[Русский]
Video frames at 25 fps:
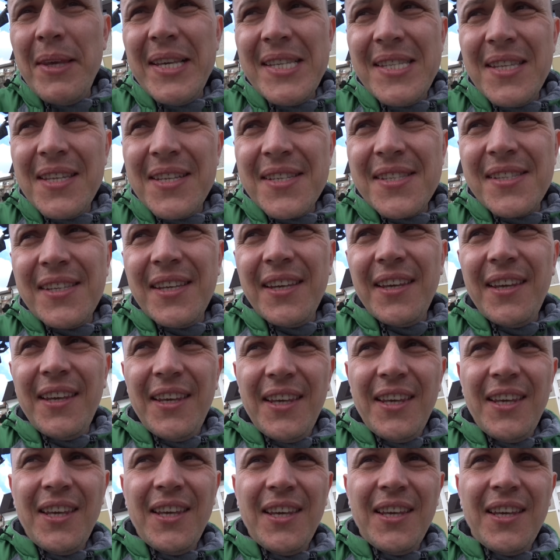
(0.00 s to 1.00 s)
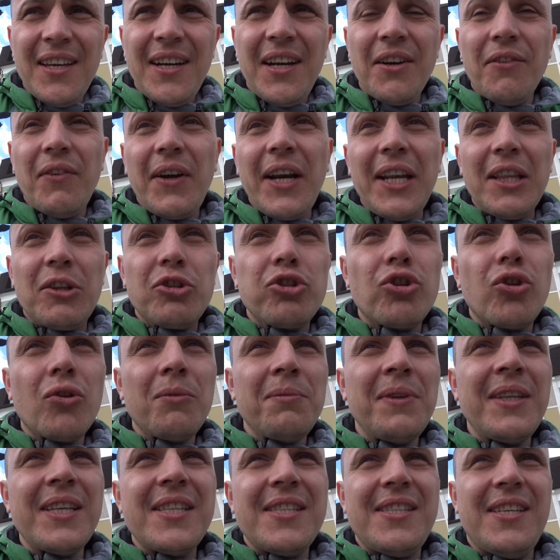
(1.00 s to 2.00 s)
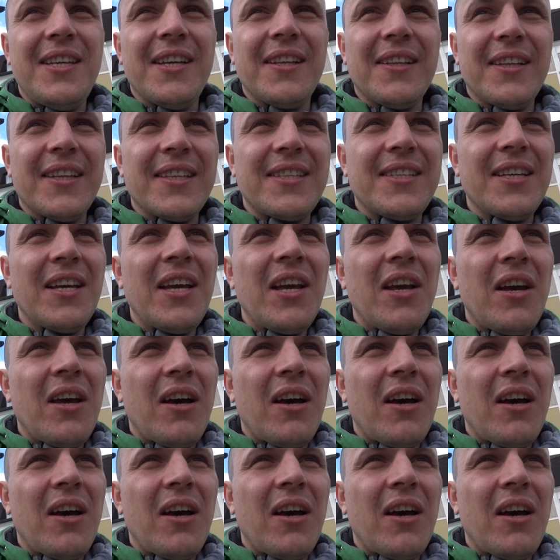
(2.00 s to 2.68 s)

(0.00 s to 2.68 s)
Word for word: бизнесе и говорит, что мне делать.